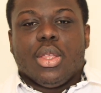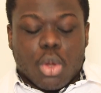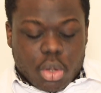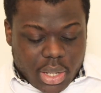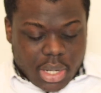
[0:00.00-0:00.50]

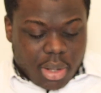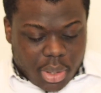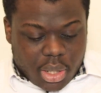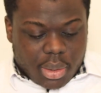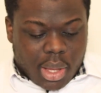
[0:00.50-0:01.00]
Donc
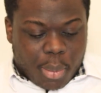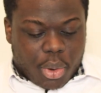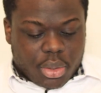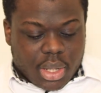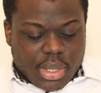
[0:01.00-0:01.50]
l'élément
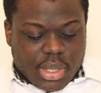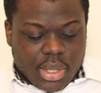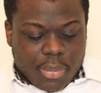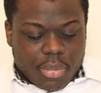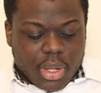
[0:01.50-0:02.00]
important ici,